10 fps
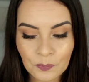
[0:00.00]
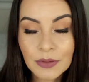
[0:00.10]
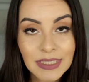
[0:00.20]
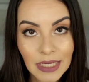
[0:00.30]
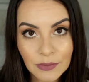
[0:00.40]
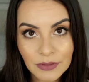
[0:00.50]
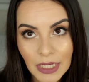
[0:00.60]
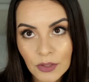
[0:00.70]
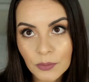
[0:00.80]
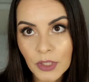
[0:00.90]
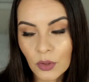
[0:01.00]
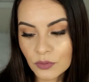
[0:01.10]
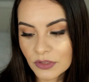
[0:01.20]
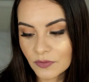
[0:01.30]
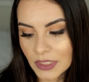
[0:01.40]
No sérum da Ruby
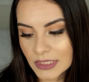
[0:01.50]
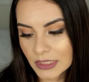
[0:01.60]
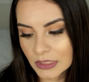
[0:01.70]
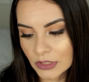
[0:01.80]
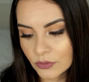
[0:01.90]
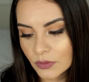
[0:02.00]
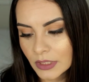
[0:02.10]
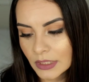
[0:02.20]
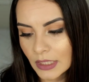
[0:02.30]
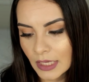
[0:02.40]
Rose vem escrito que